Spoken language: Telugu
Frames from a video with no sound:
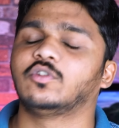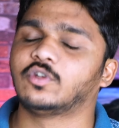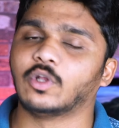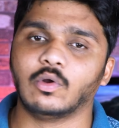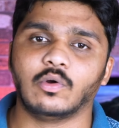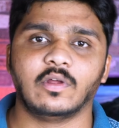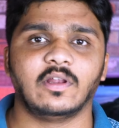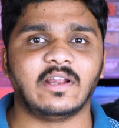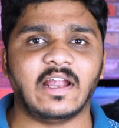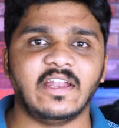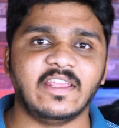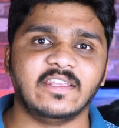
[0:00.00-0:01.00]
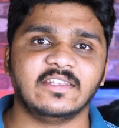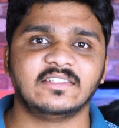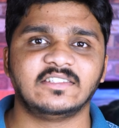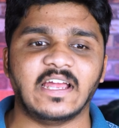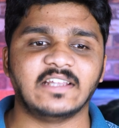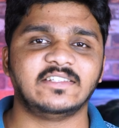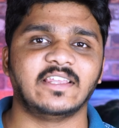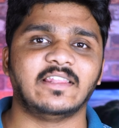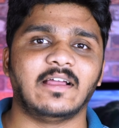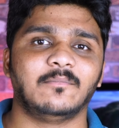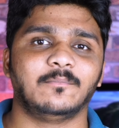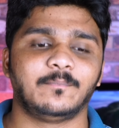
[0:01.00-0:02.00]
సో రండి స్టార్ట్
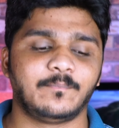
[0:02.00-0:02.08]
చేద్దాం